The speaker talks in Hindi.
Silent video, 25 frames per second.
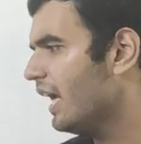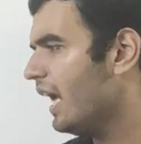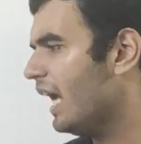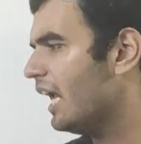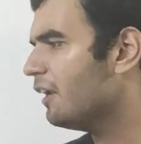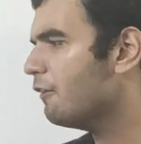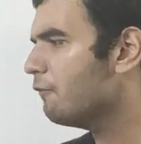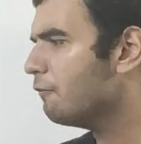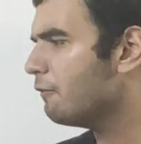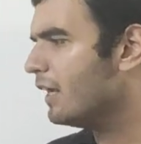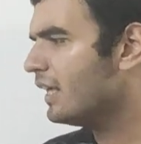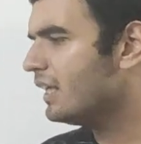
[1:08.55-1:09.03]

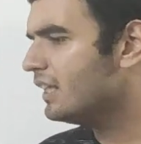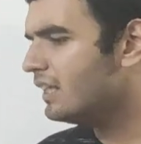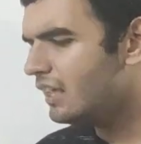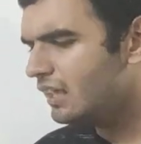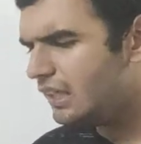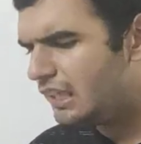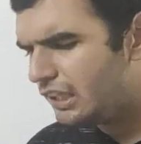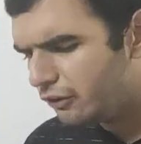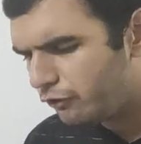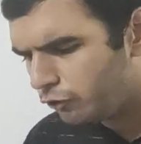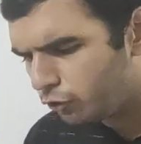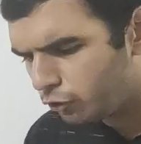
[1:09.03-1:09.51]
एंड
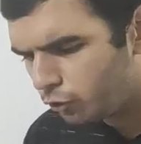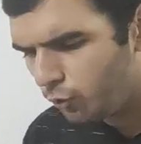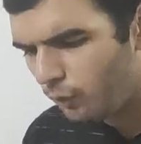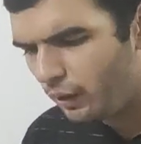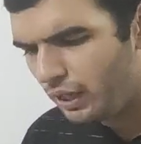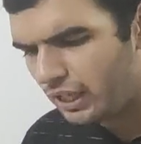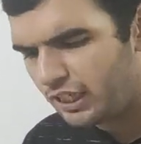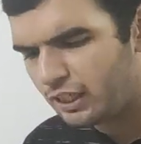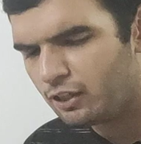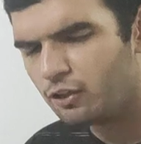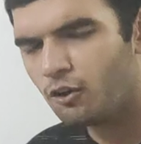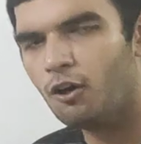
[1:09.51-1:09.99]
फाइनली
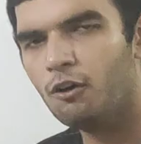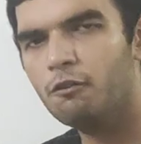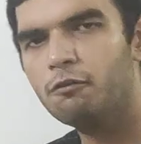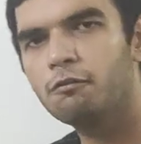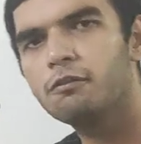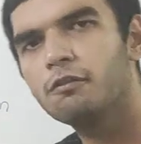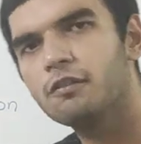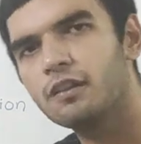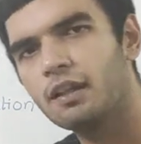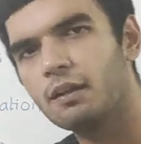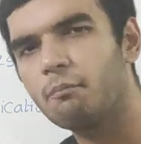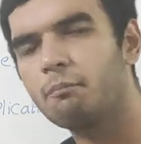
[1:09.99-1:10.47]
स्क्वायरिंग
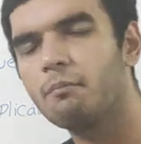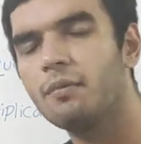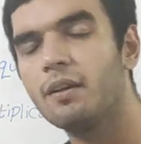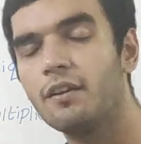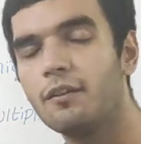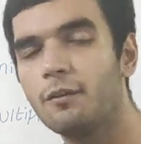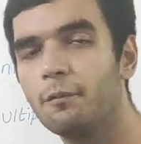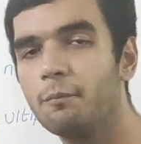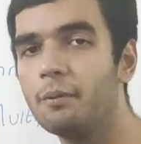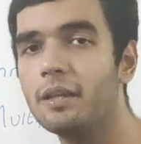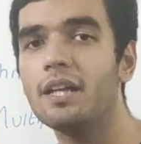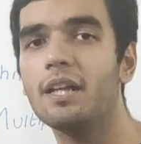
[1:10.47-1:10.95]
ऑफ
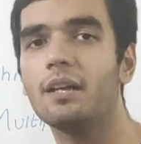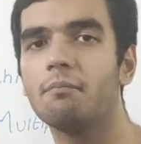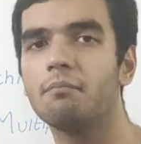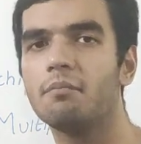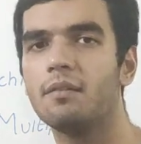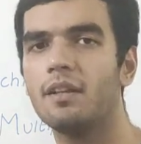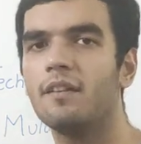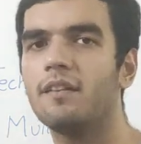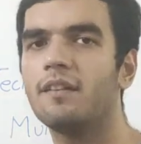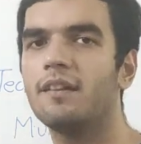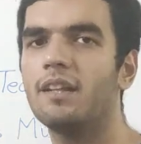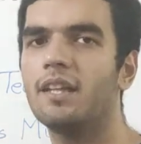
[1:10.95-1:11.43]
नंबर्स भी
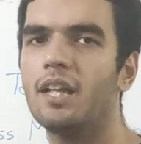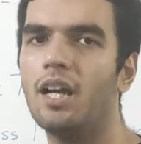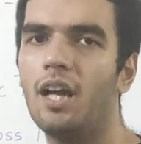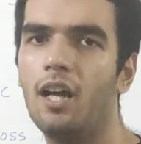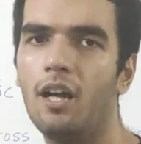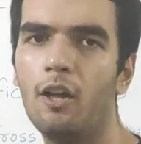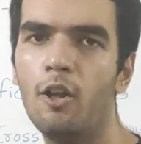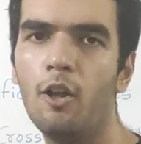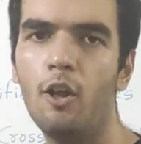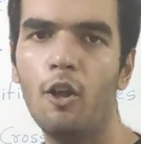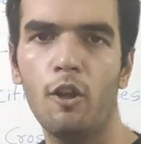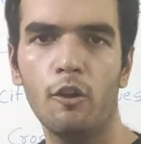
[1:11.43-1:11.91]
हमने
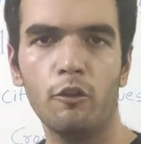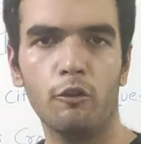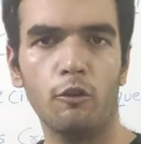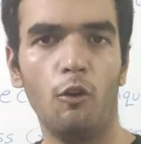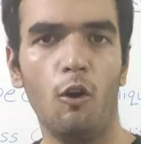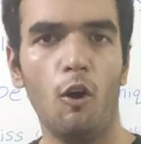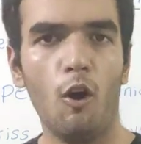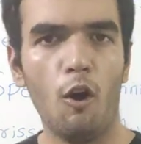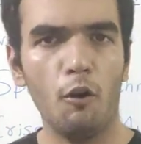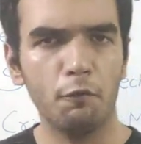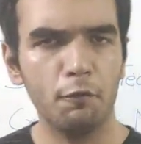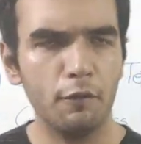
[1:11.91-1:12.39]
सीखा सो
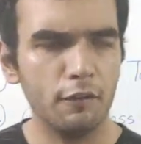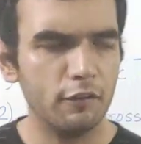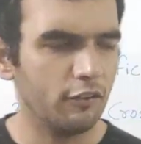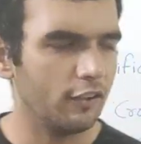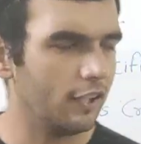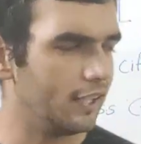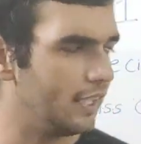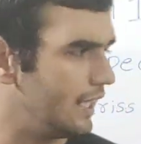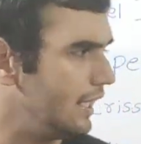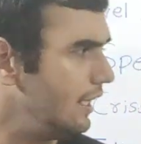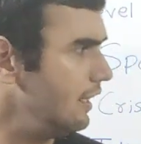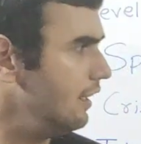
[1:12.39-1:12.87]
so,
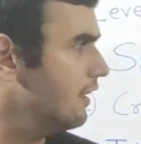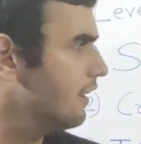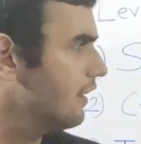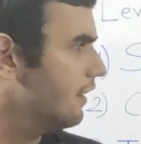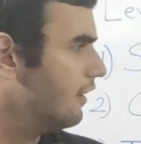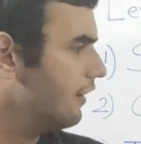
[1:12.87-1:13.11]
ऑफिशियली